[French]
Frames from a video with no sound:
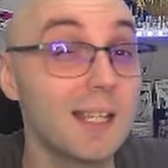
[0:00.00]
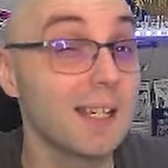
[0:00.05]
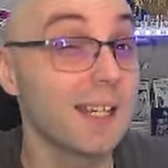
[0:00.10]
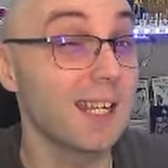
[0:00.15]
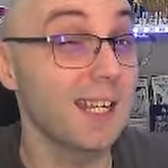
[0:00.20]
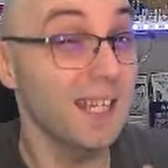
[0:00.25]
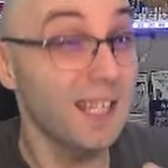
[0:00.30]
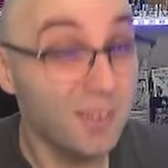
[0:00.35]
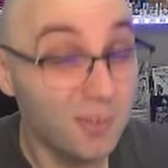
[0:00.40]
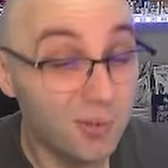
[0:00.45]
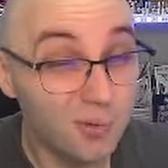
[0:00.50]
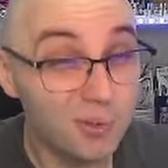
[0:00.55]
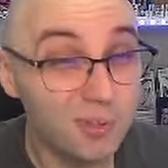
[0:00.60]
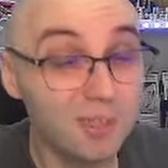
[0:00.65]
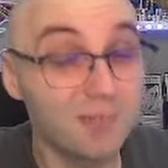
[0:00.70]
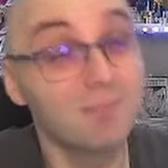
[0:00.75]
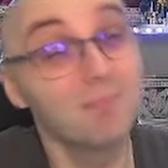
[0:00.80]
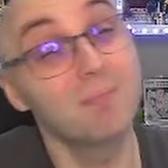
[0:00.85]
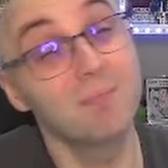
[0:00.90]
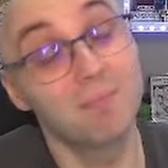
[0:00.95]
Et
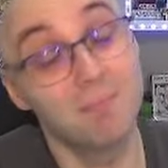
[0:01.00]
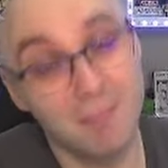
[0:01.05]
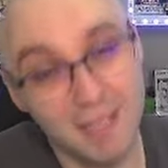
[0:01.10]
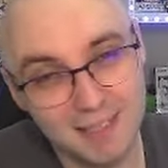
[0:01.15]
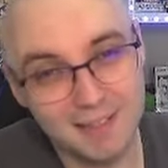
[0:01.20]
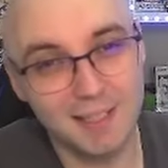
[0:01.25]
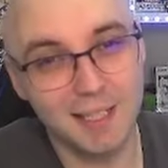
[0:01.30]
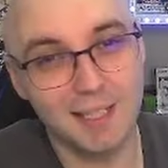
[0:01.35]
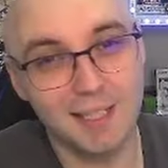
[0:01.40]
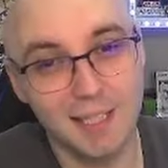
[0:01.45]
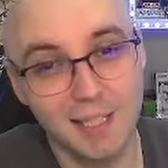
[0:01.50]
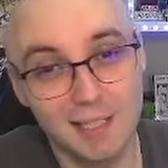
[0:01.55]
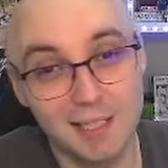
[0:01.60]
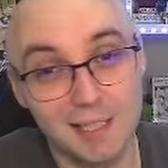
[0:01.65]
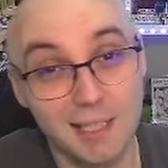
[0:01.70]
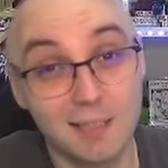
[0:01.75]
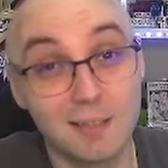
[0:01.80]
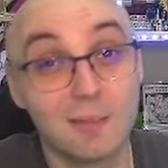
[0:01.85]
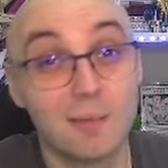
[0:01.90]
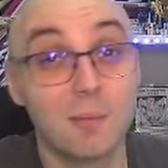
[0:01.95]
donc, matériel
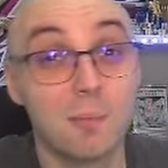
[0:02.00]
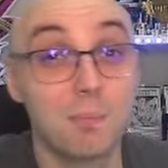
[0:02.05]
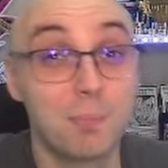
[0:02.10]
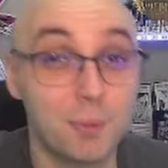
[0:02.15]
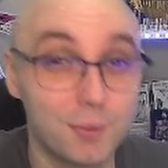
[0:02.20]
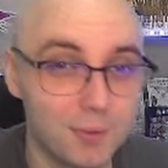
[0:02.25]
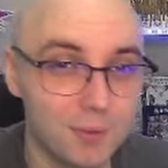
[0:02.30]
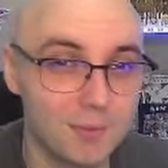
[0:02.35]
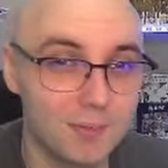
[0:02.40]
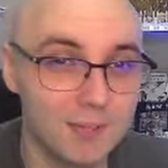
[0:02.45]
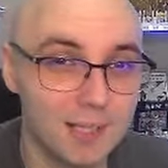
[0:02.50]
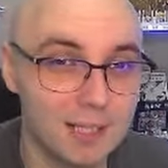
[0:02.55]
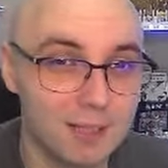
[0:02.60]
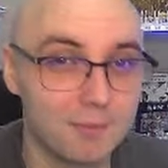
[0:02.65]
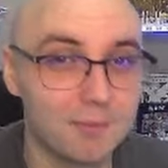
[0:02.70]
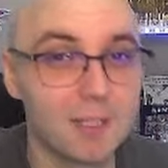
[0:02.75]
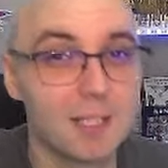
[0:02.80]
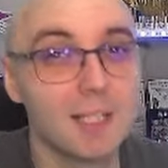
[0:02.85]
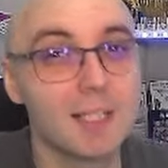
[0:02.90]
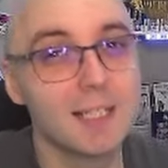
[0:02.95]
lien potentiel.
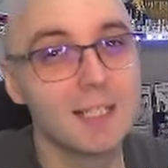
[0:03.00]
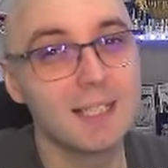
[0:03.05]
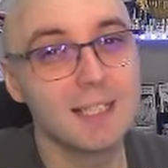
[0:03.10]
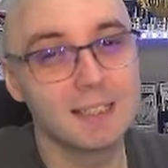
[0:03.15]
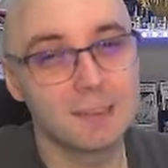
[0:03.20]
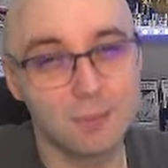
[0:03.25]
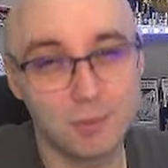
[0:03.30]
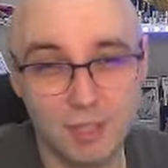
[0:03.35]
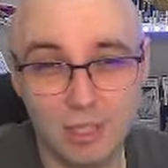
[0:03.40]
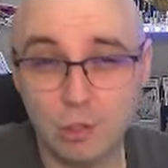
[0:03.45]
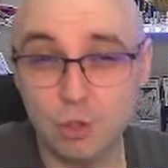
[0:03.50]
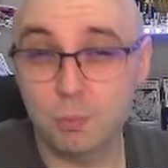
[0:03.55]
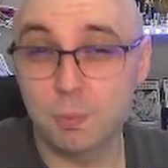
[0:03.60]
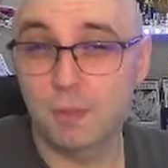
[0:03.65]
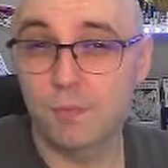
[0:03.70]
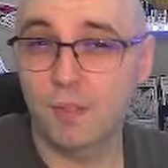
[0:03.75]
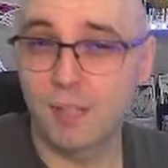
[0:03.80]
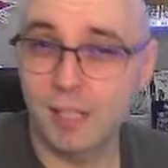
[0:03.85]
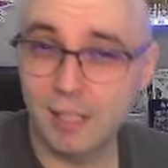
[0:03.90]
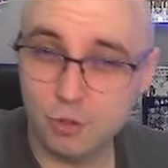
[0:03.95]
C'est pour ça que je
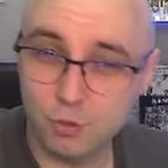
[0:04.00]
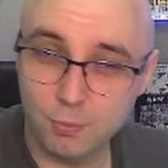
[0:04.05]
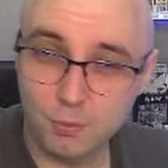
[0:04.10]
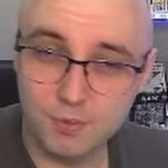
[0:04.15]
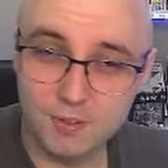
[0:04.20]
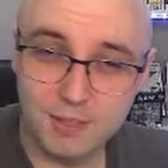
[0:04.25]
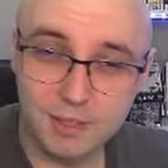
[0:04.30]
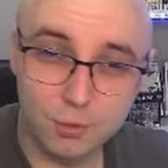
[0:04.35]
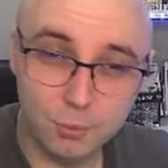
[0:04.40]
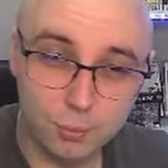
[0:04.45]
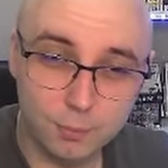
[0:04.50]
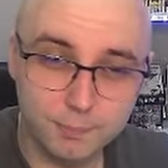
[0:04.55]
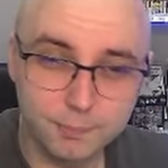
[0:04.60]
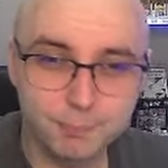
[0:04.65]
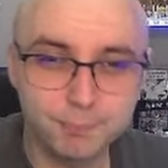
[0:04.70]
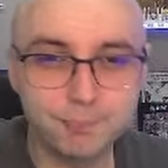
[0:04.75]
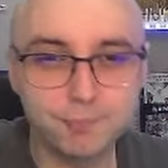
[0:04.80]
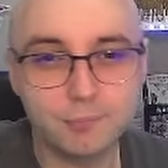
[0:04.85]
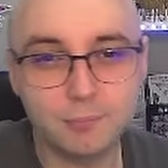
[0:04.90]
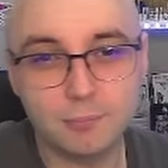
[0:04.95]
préfère largement Sigu
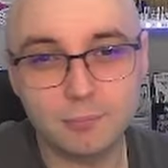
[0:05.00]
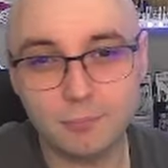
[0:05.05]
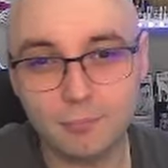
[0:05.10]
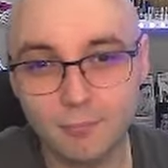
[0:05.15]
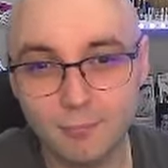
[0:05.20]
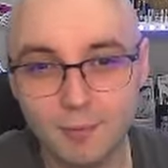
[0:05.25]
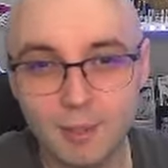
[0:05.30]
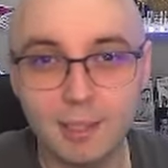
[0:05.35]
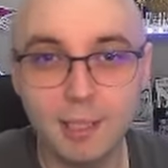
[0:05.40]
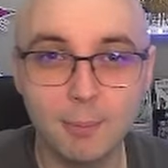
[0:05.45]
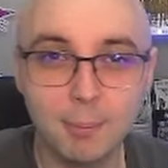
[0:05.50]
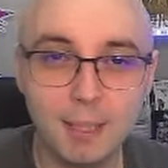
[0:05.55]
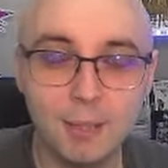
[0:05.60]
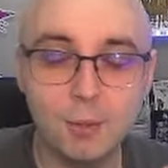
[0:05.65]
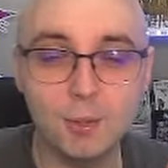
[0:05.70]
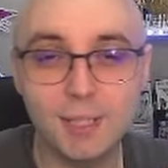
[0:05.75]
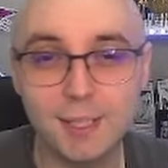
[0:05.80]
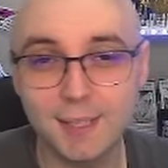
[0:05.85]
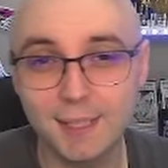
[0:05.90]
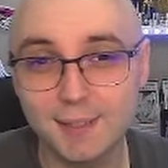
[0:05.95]
après, le
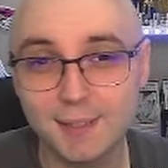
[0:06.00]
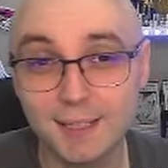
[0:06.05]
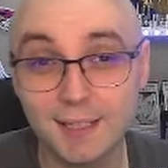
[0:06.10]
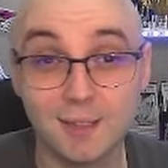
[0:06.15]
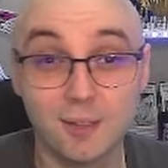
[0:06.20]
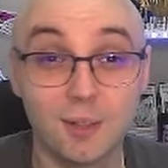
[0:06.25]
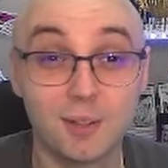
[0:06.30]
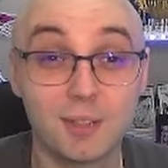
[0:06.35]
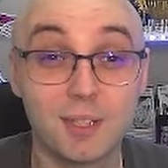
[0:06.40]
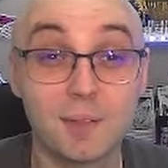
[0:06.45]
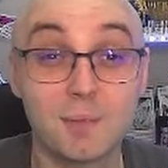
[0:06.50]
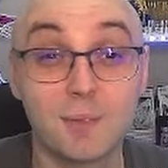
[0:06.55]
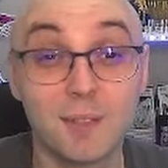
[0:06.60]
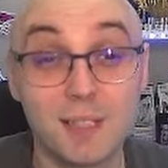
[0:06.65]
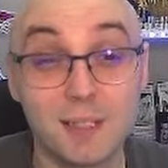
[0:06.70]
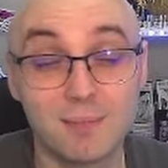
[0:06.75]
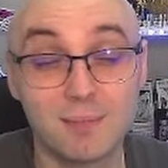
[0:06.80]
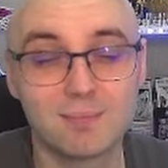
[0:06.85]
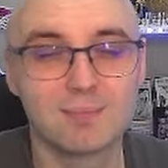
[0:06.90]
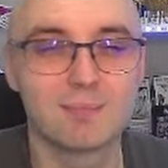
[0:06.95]
gain d'attaque, en
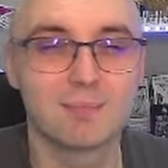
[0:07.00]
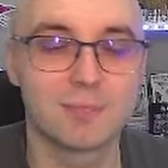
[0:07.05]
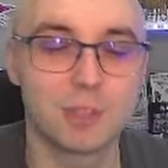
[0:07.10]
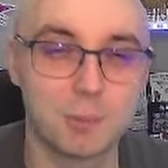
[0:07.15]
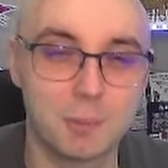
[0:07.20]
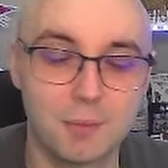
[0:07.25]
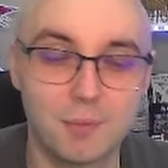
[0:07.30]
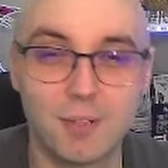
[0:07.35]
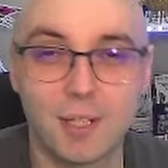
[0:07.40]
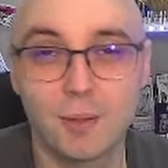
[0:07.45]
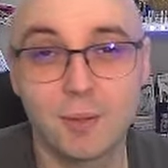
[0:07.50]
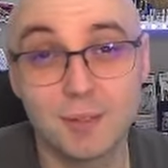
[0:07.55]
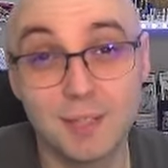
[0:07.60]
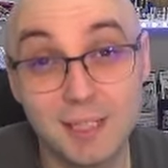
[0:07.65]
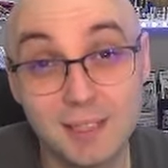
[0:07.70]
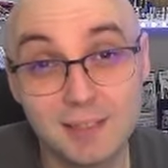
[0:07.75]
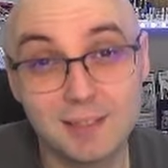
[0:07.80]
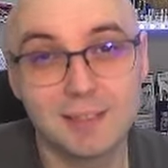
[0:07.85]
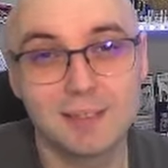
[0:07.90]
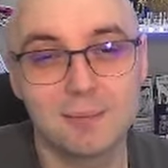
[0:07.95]
effet, je préfère
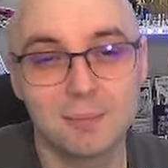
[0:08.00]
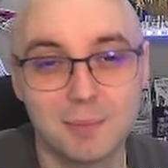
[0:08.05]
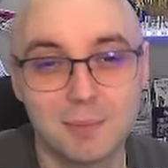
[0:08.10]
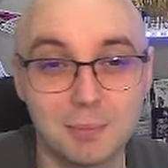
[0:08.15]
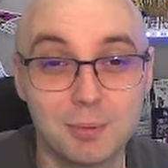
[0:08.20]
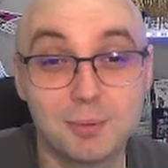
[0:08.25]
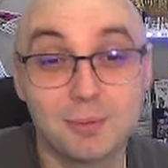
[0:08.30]
honnête, hein, mais bon,